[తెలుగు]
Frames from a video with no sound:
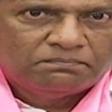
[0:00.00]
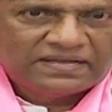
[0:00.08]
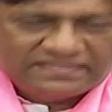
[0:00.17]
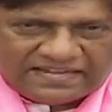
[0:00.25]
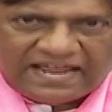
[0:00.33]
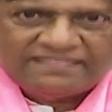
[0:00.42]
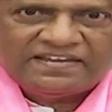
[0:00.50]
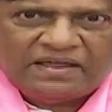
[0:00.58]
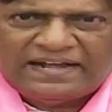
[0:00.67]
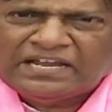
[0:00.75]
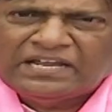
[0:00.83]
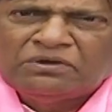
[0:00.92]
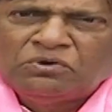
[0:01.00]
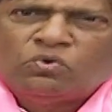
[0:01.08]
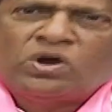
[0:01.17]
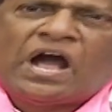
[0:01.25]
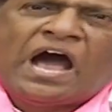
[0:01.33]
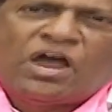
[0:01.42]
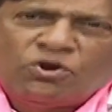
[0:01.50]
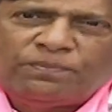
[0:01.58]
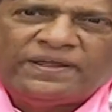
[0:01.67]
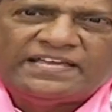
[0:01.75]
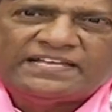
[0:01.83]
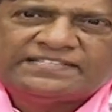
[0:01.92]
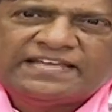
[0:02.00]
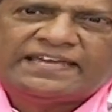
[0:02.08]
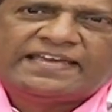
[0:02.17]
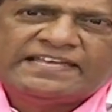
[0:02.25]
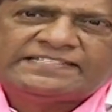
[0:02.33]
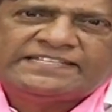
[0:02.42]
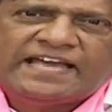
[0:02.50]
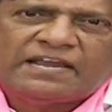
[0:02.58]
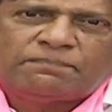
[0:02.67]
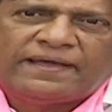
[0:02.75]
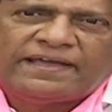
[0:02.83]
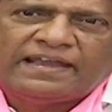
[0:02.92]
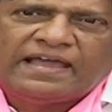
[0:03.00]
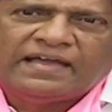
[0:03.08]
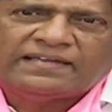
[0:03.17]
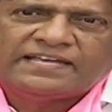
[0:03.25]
భద్రాద్రి అంటే ఒక ఆరోపణ చేస్తే కేసీఆర్ పైన